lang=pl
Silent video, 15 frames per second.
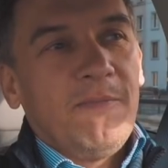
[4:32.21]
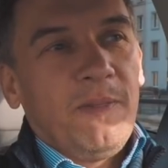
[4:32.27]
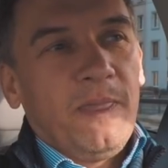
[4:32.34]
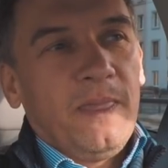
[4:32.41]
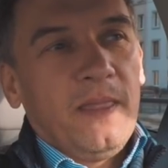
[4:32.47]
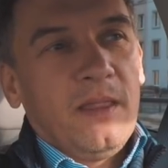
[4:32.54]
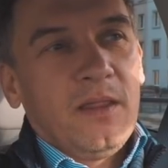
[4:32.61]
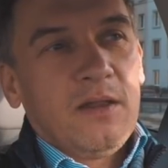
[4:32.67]

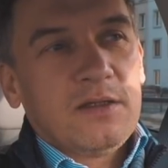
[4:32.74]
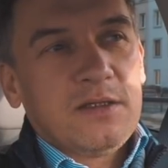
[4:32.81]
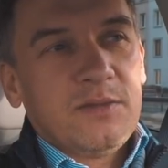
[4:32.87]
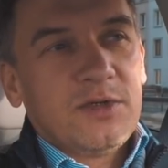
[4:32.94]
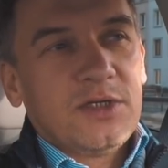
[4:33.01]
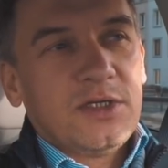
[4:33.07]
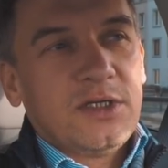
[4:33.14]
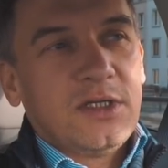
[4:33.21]
Mm, to, co
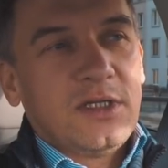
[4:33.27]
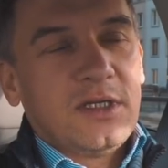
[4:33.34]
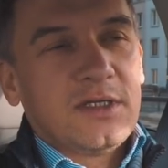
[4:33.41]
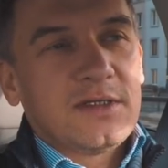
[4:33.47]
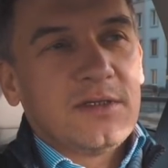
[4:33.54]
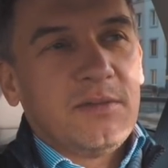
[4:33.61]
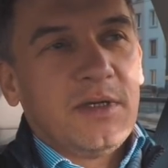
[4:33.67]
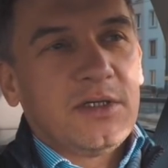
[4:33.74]
możecie teraz
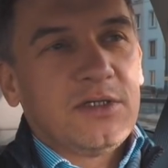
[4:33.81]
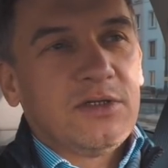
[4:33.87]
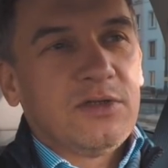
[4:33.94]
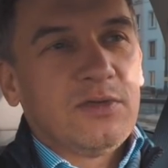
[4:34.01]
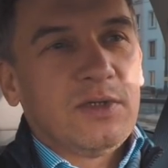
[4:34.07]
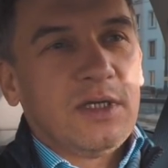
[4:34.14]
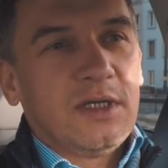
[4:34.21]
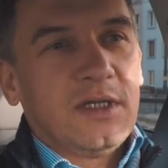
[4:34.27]
zobaczyć
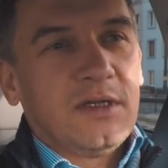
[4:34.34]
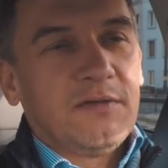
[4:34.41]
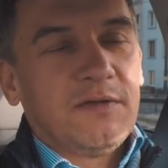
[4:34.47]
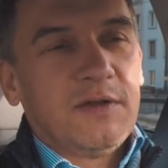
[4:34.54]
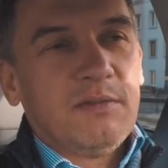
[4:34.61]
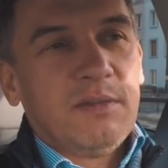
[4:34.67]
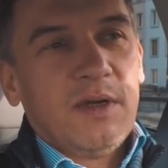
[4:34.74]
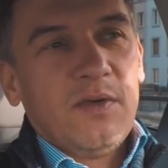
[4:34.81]
tutaj w
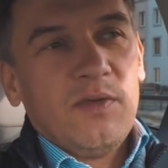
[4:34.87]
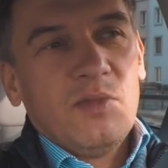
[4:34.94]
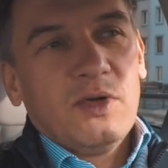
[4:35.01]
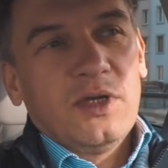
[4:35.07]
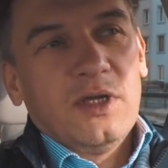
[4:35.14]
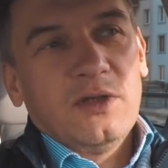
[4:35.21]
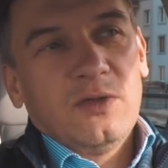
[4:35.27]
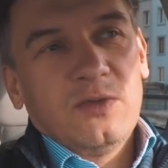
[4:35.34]
tym małym
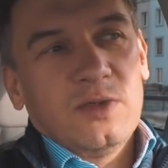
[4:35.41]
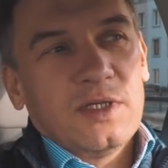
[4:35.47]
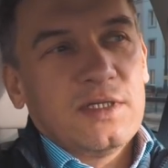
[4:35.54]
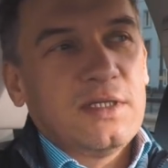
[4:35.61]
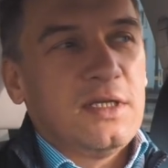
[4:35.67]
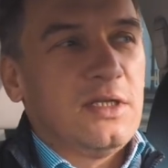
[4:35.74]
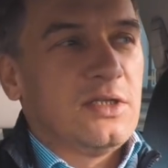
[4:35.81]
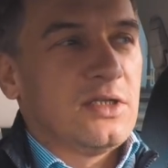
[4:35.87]
okienku na
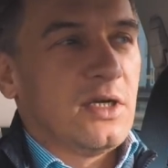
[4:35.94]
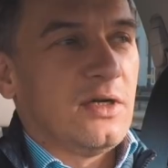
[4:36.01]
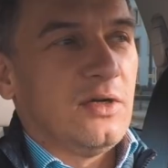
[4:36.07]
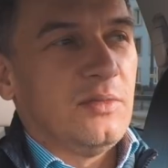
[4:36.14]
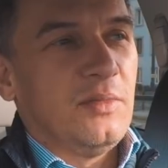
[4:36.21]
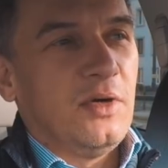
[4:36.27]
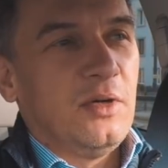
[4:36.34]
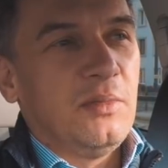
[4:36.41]
zdjęciach
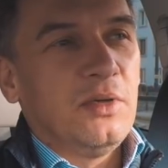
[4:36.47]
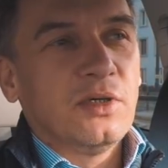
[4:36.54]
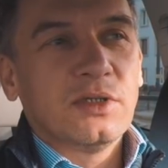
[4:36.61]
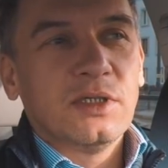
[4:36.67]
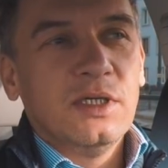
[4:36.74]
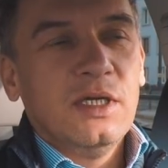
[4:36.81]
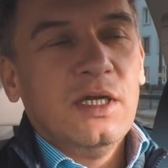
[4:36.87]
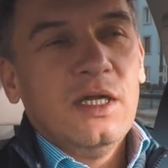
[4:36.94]

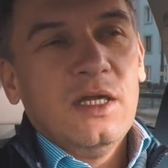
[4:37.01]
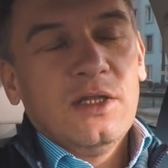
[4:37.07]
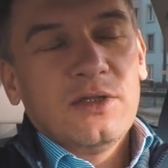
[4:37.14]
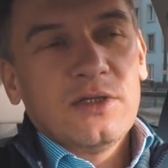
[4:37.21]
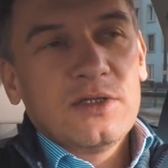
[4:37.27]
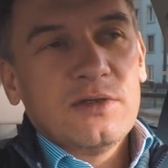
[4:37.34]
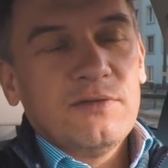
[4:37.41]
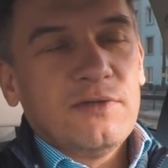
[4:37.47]
obok,
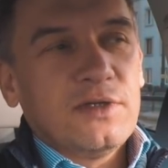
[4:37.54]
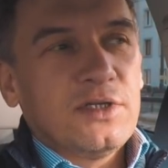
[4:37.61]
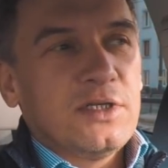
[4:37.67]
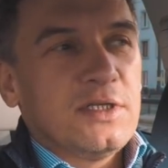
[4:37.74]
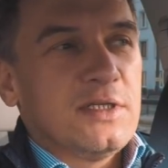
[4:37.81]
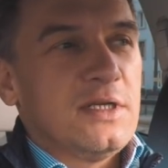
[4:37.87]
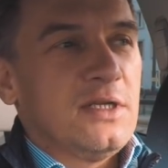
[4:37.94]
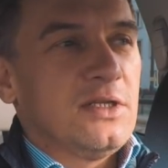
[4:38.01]
to są
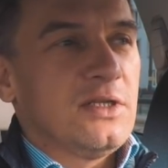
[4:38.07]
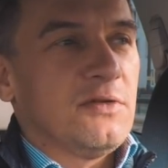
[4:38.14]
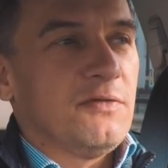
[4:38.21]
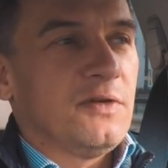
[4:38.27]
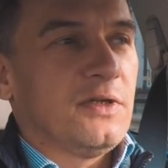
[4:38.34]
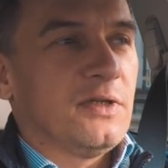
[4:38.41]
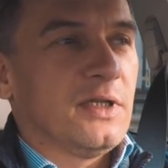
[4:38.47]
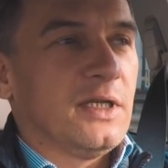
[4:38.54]
właśnie zdjęcia
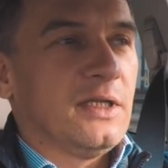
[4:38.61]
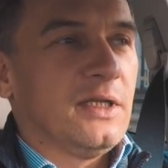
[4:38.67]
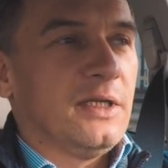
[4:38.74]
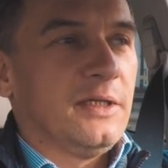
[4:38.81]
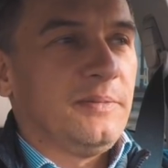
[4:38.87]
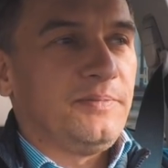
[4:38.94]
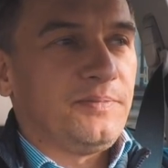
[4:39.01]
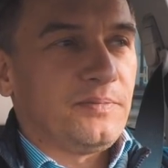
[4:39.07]

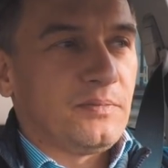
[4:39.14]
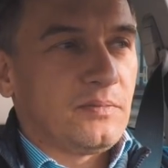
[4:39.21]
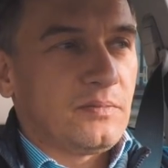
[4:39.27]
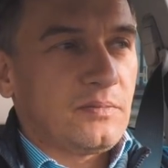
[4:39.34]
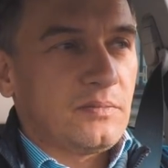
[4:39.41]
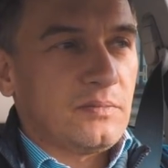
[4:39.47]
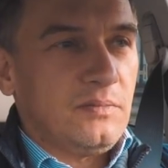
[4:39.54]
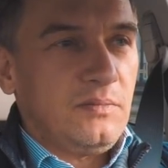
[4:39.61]
wykonane,
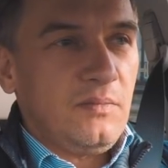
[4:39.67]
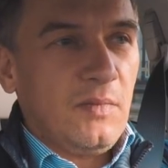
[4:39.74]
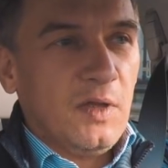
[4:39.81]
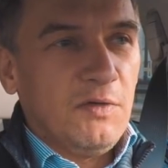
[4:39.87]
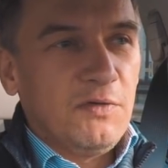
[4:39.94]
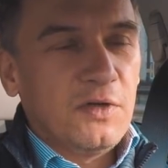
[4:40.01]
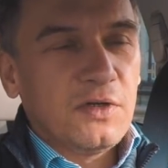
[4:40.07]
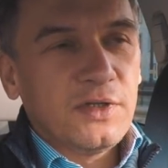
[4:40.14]

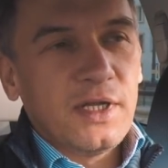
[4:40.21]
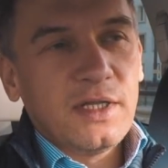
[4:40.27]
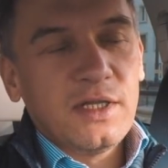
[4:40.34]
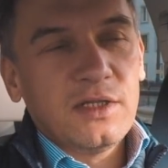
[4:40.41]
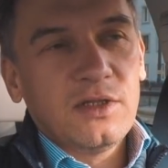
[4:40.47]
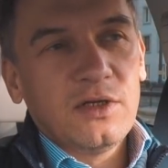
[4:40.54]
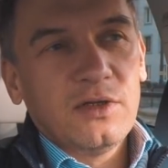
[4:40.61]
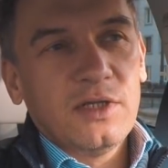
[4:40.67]
wykonane
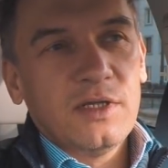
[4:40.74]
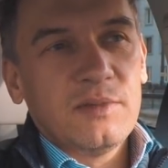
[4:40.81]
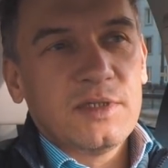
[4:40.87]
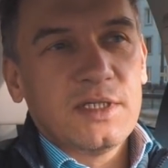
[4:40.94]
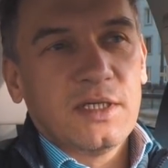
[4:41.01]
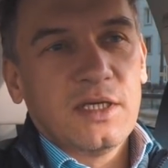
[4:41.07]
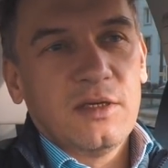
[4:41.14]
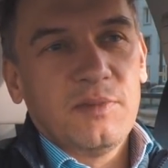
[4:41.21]
dronem z
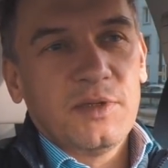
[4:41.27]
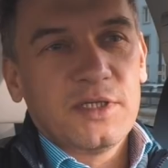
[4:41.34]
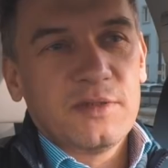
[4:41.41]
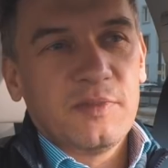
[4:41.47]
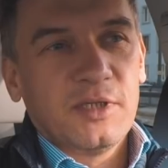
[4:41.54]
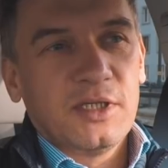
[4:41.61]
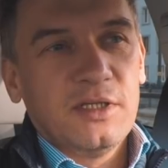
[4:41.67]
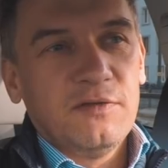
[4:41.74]
takiej
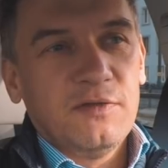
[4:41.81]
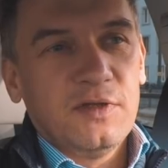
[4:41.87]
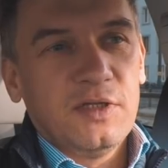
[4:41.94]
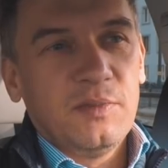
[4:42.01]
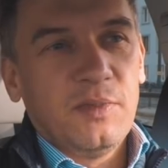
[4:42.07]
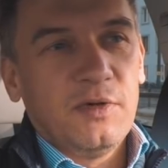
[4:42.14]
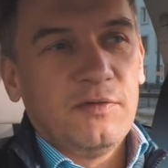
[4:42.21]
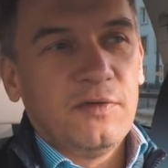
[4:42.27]
perspektywy
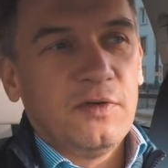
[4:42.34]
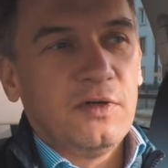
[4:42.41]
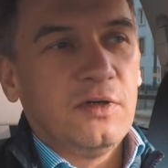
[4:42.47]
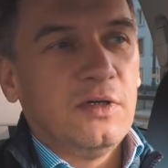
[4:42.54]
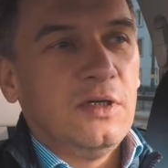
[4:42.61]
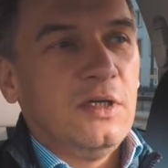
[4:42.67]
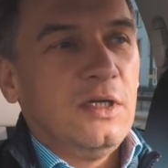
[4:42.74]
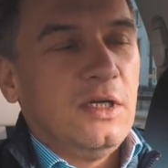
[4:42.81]
typowo,
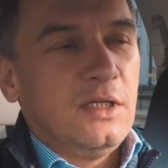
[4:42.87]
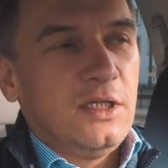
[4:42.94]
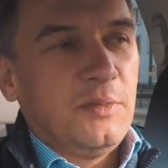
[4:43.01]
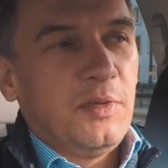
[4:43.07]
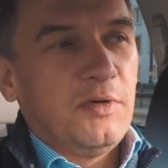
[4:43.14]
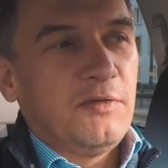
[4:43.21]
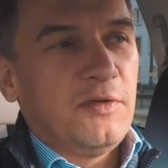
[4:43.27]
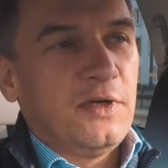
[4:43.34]

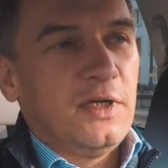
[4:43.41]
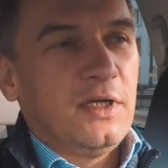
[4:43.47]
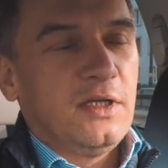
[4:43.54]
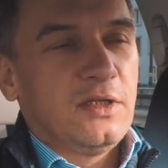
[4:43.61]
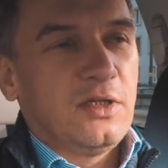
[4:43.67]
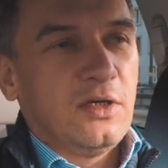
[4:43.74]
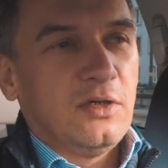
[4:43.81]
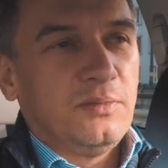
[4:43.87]
typowej
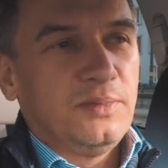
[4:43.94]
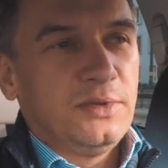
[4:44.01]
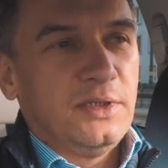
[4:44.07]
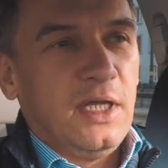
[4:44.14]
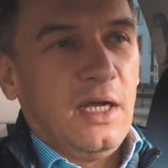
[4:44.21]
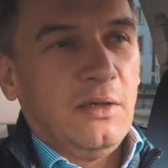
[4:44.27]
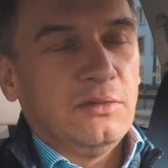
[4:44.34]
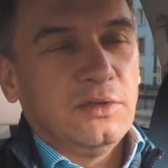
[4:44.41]

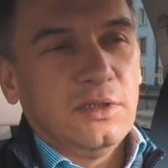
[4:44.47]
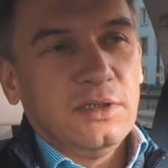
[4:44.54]
top-down.